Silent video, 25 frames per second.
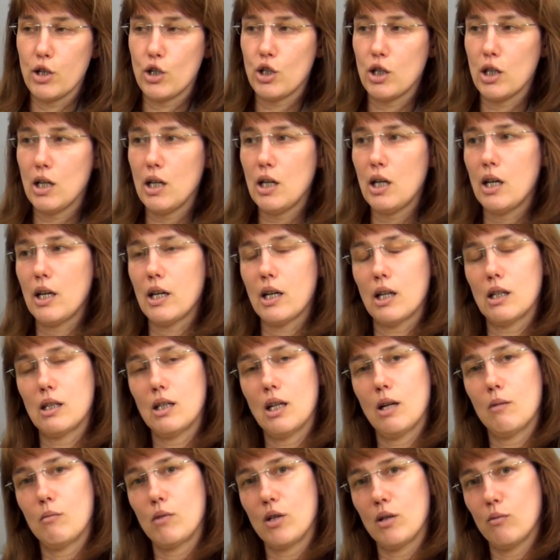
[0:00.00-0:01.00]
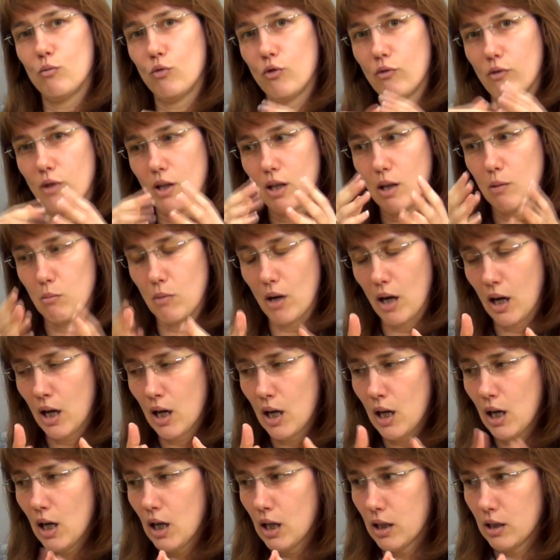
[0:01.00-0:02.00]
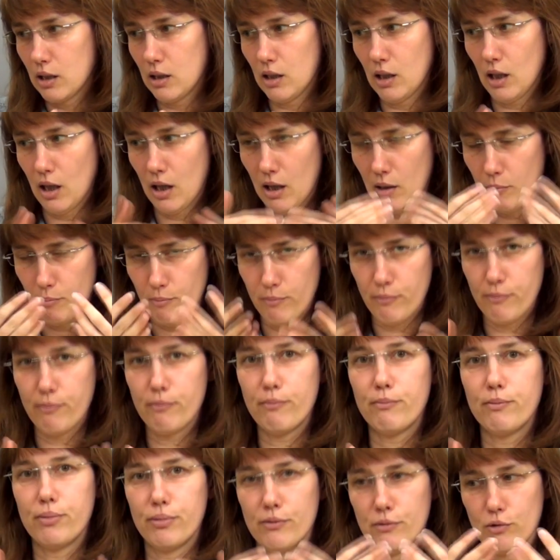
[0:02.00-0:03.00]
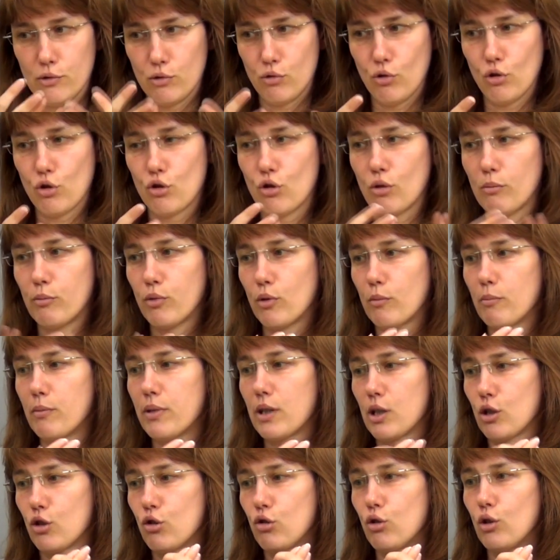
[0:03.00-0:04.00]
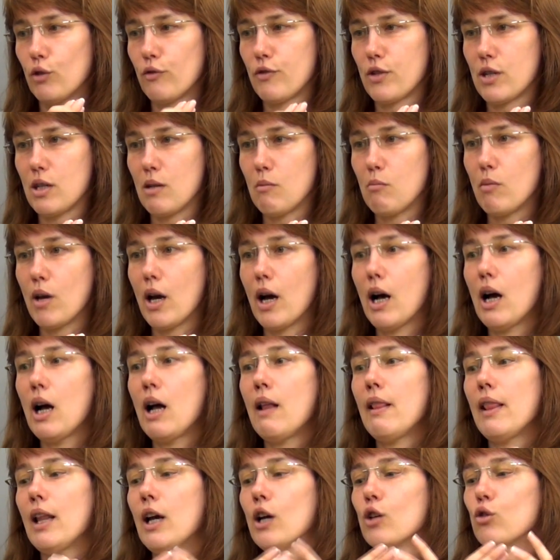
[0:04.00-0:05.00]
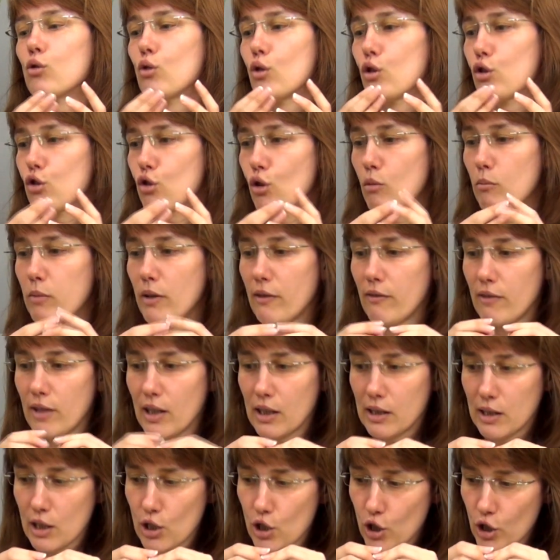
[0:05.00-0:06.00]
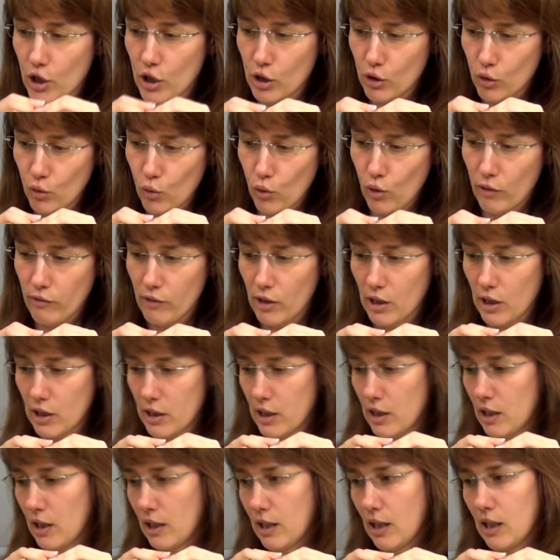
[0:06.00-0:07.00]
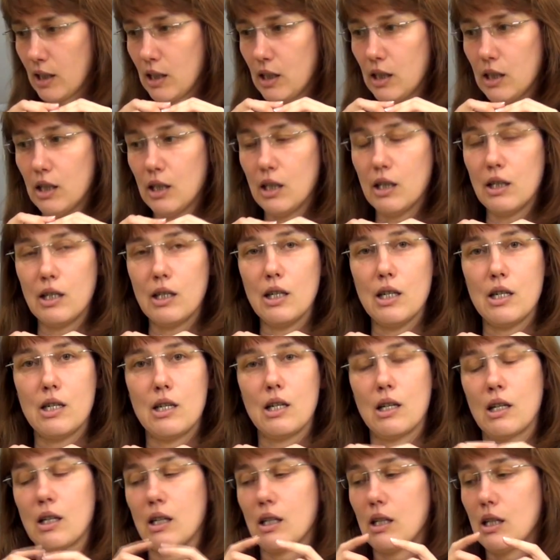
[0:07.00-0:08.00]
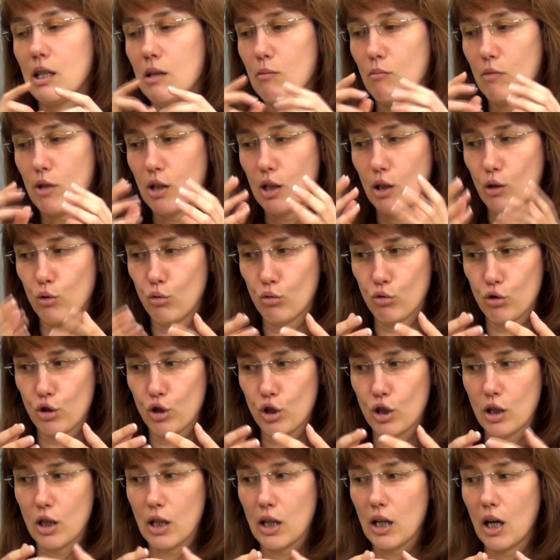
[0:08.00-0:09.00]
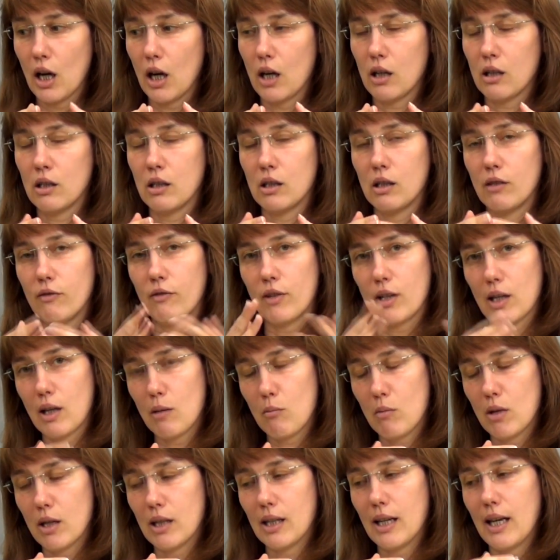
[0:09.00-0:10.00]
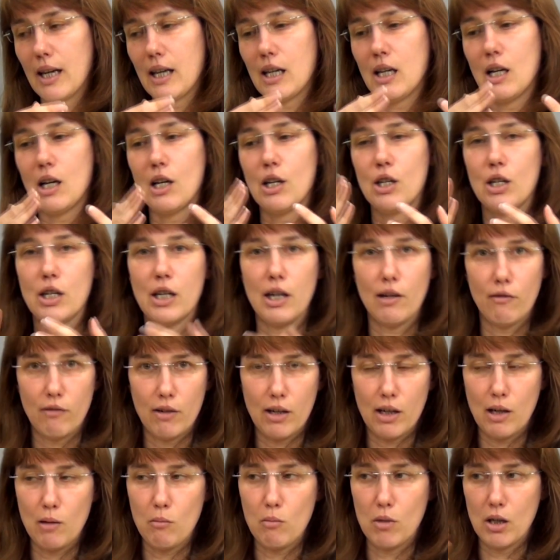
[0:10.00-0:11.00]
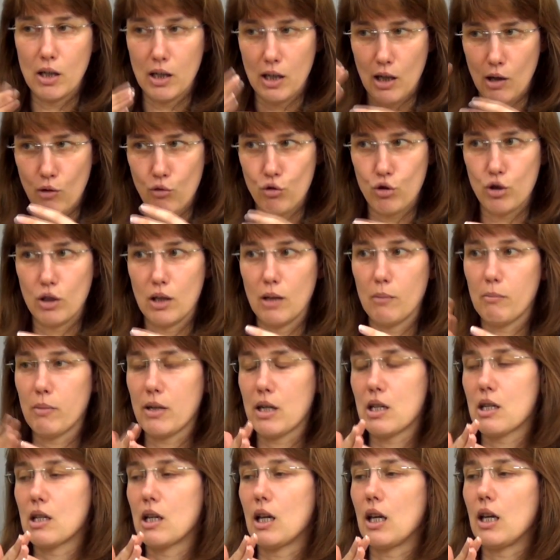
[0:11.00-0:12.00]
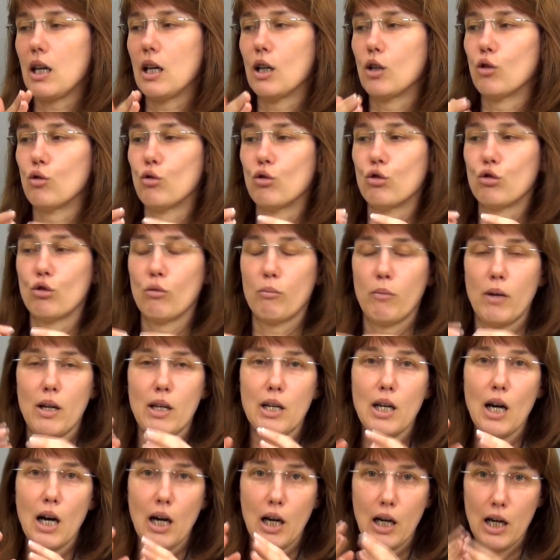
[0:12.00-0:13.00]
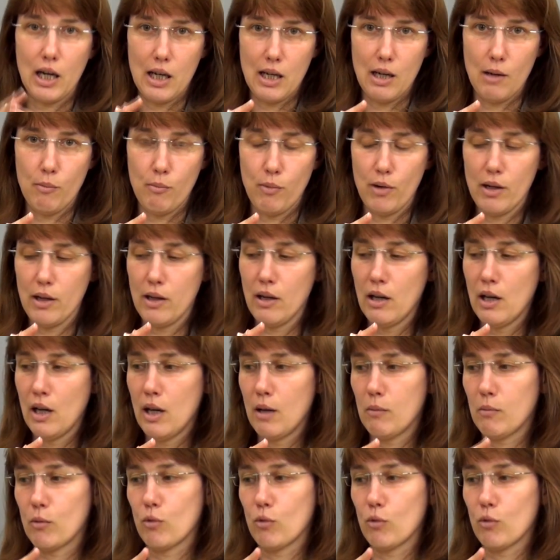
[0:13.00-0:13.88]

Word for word: большая, я дам ему время на то, чтобы он пришел в себя, то, чтобы веточки новенькие, какие есть и какие мне нужны э, временно или не временно, а уже на постоянную, чтобы они окрепли,